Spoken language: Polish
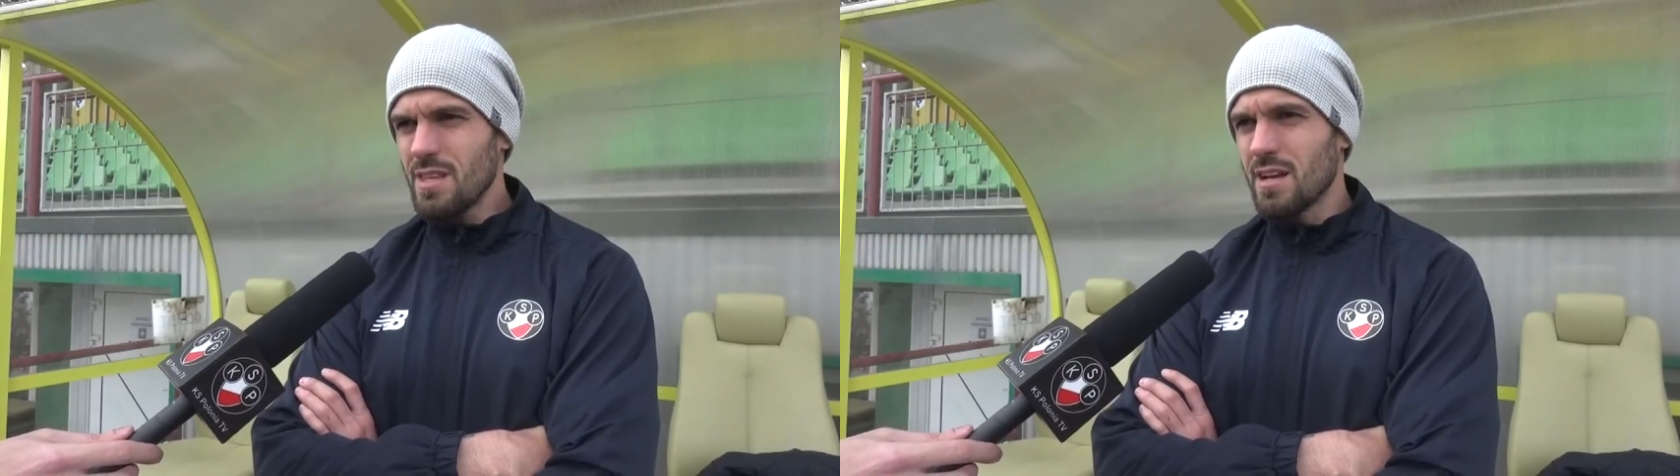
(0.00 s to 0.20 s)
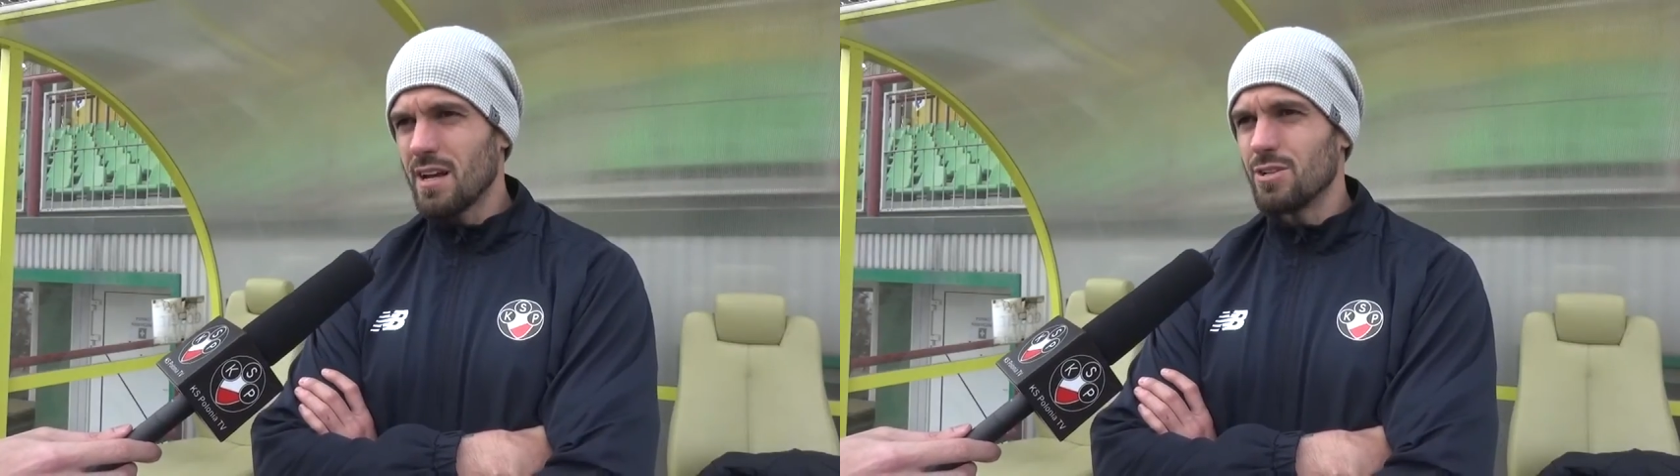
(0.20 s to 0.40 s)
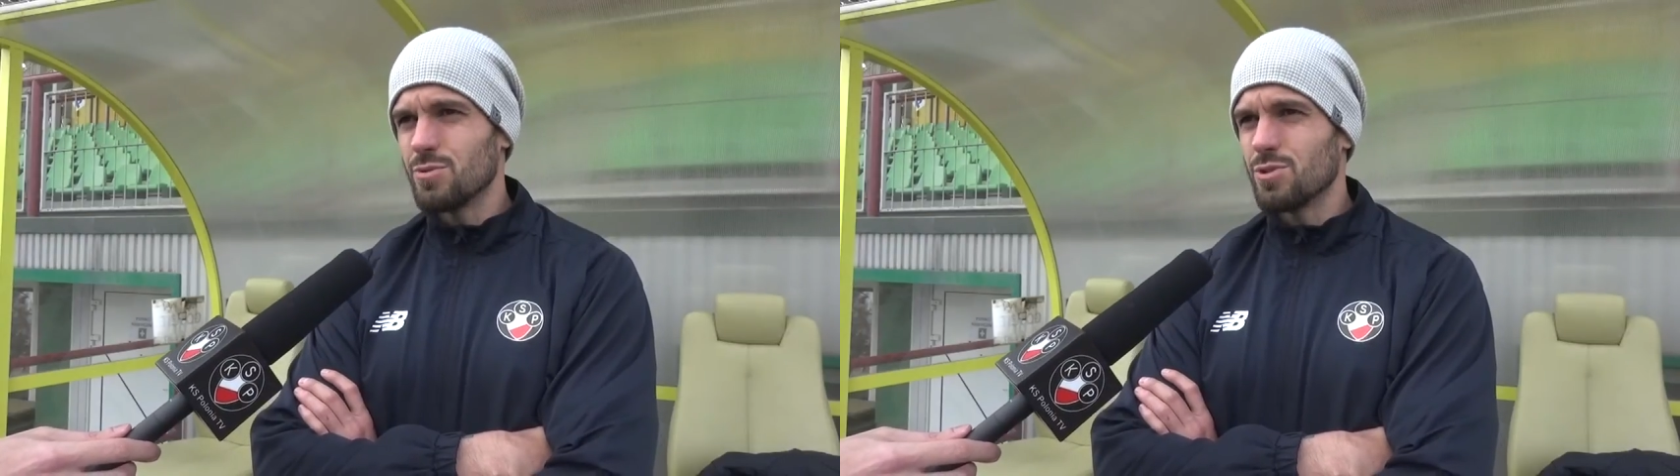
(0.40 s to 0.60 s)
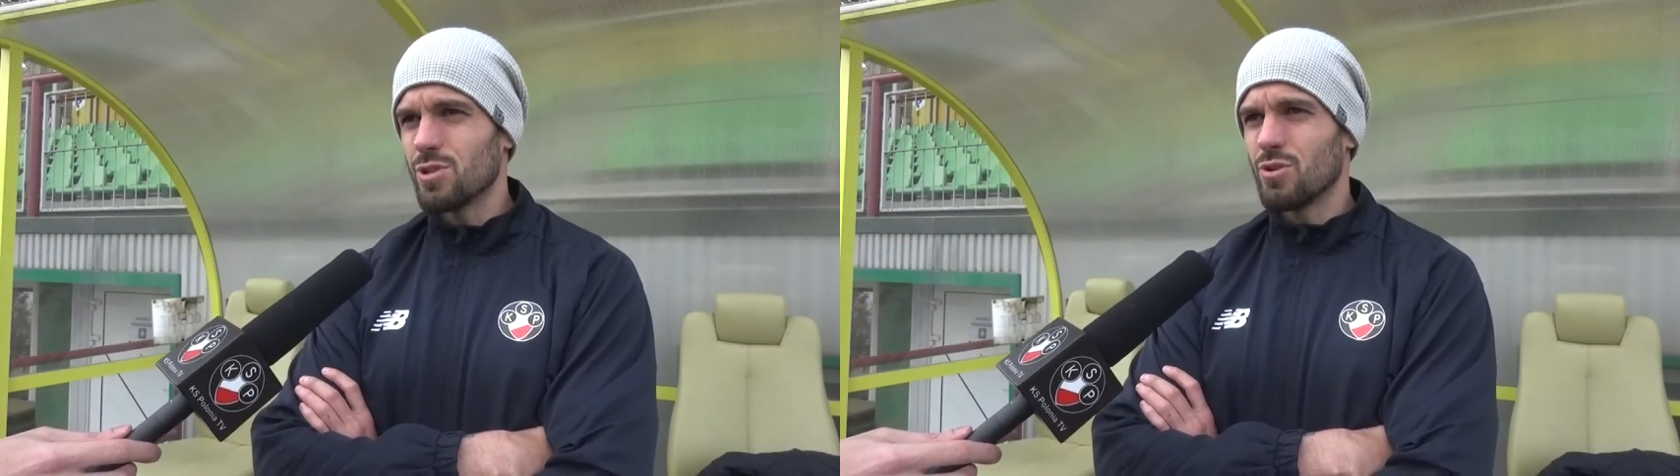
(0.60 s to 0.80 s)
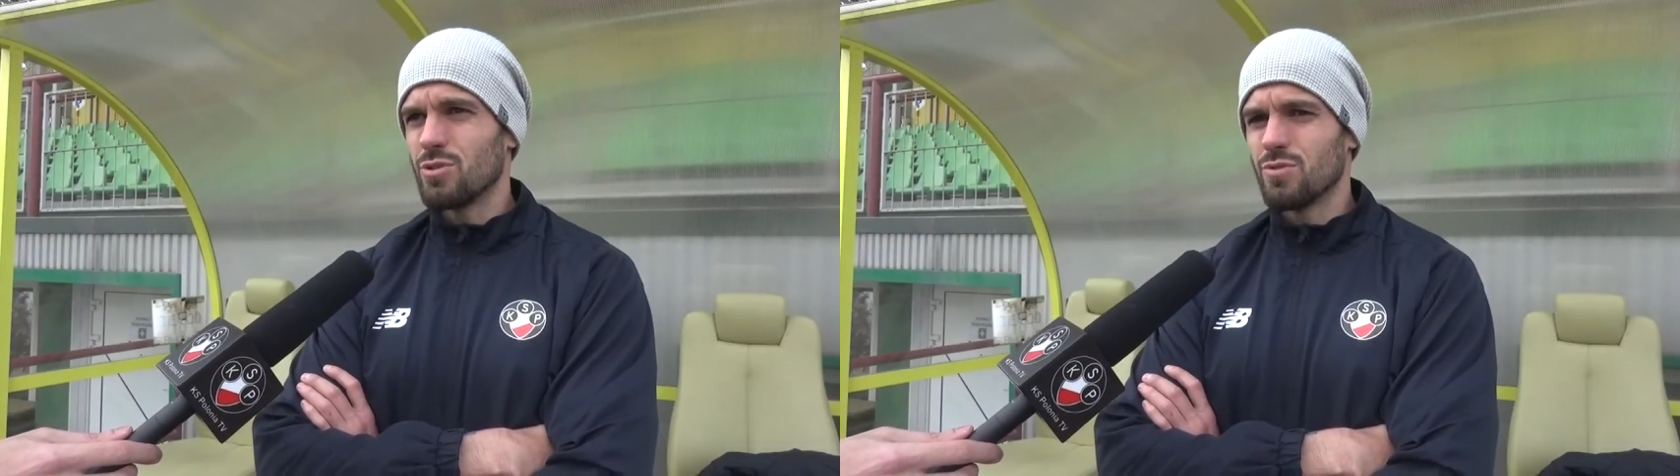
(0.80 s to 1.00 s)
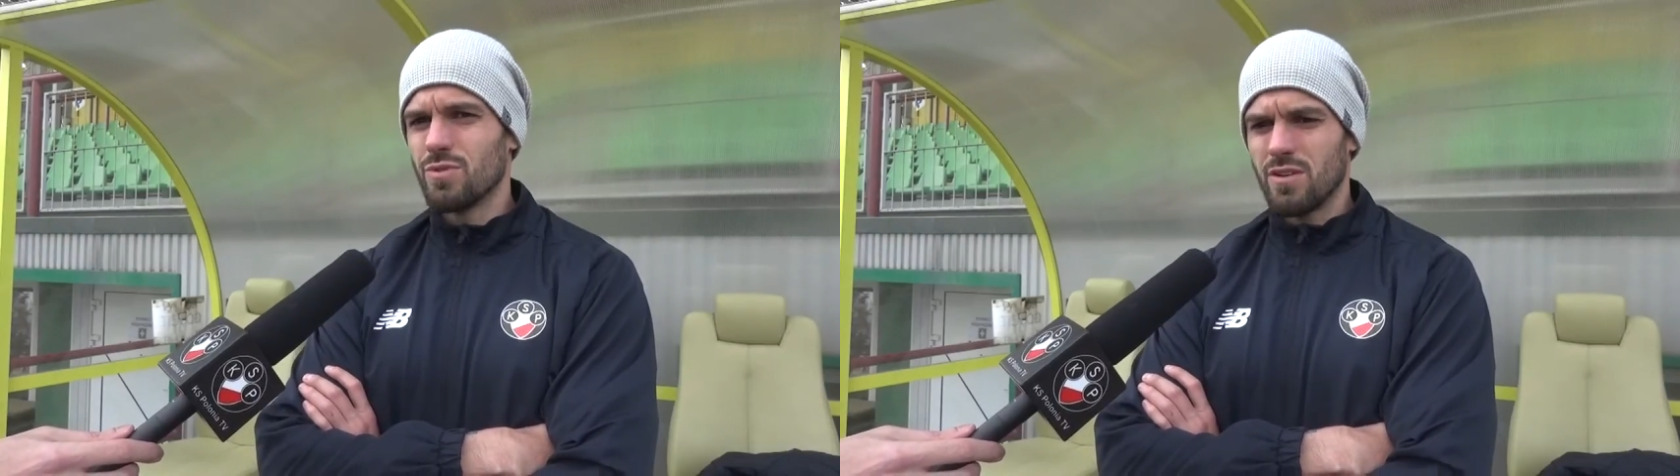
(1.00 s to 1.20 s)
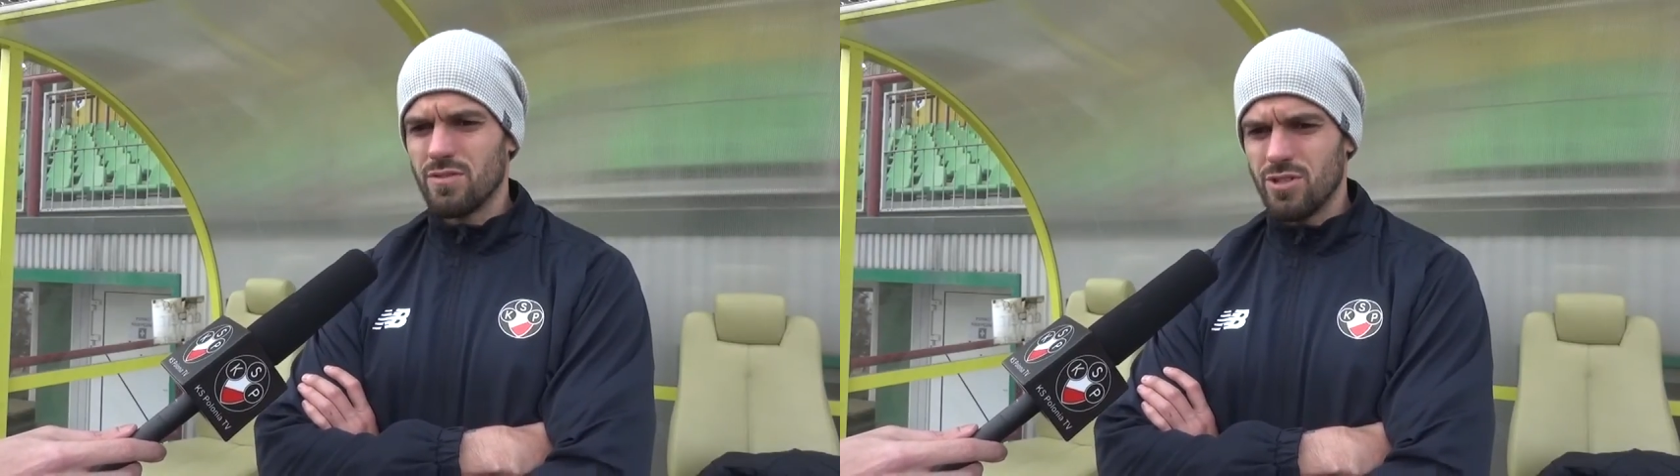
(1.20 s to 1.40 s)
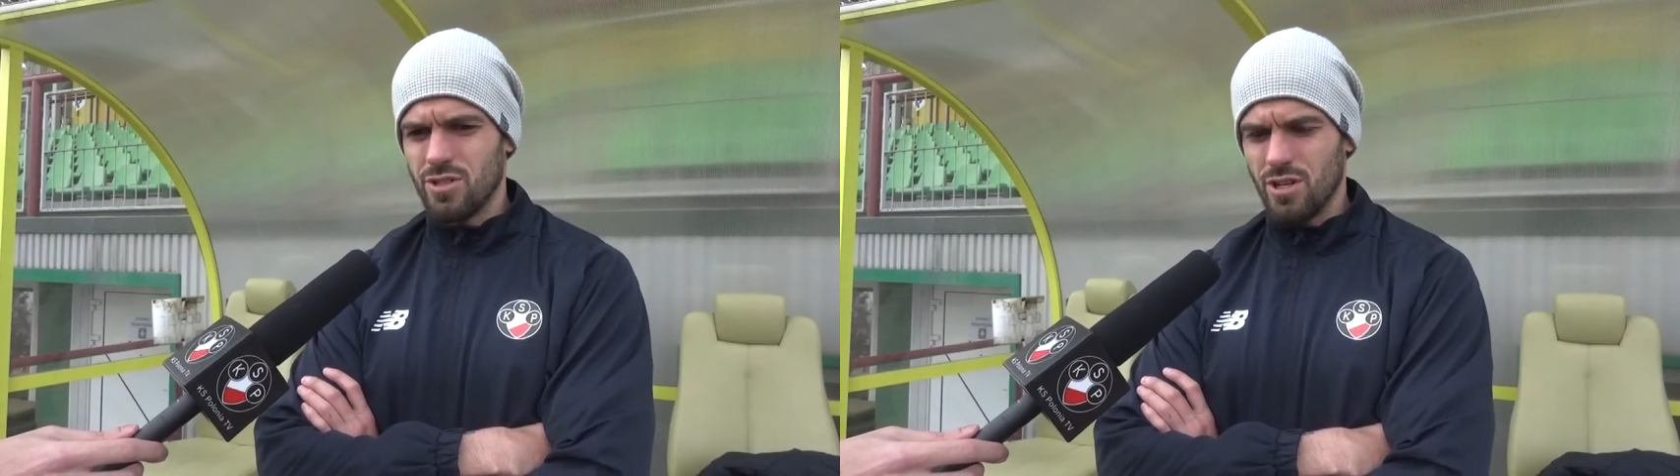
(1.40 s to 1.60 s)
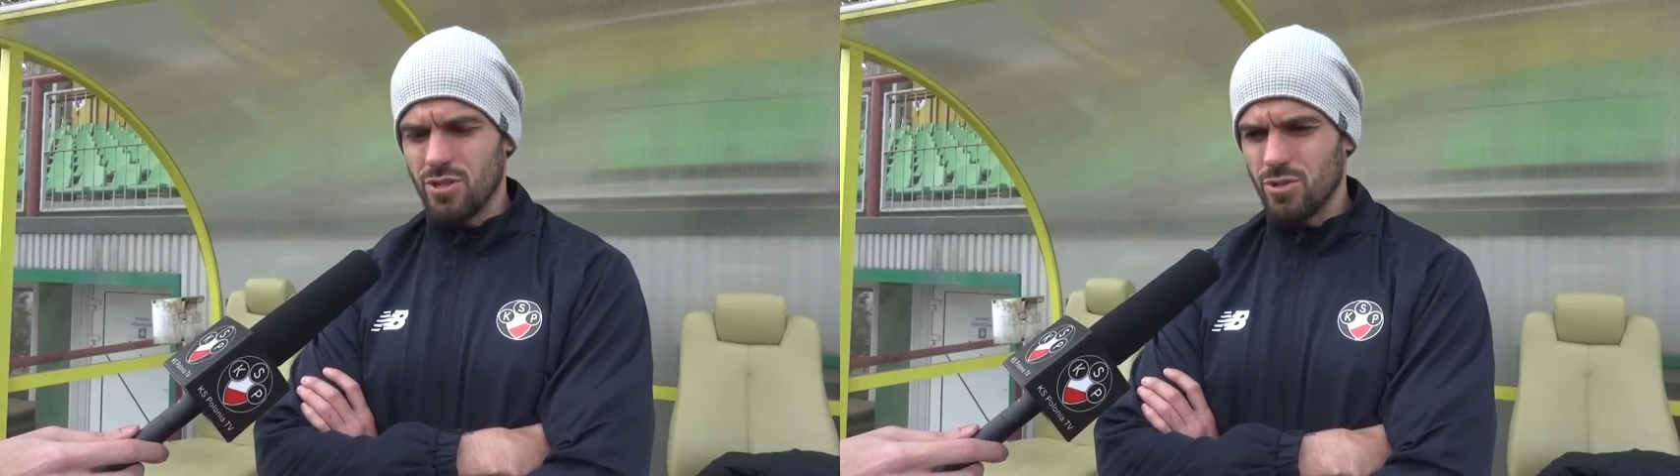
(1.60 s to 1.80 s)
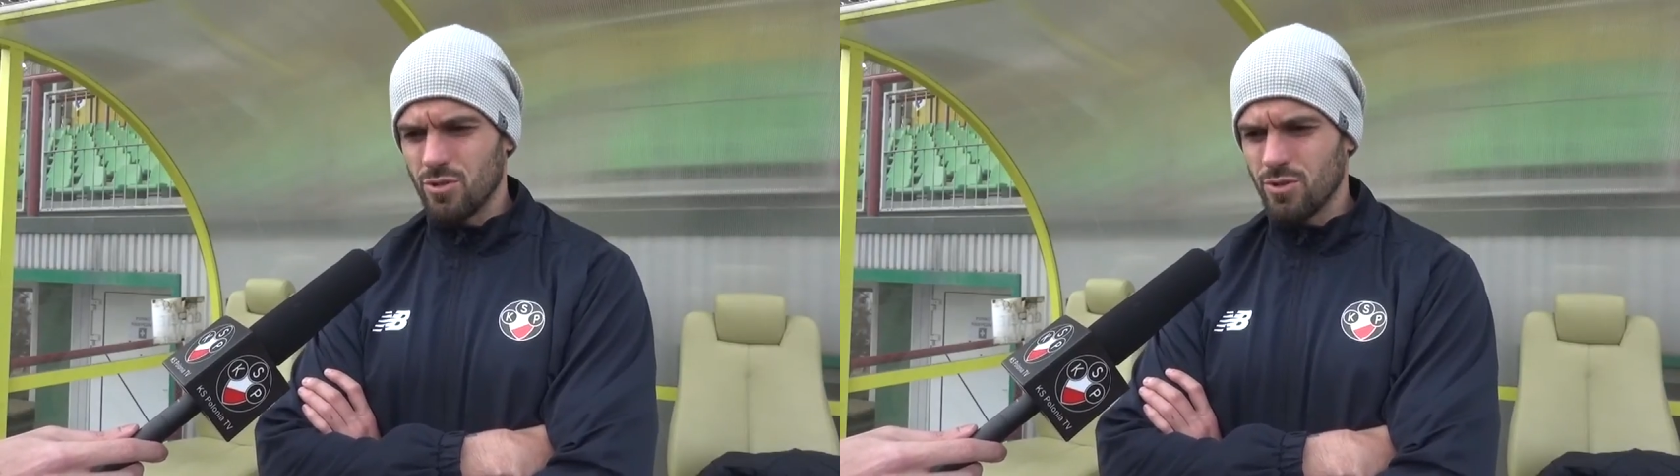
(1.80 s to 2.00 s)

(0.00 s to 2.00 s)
graliśmy jeszcze końcówkę w 10.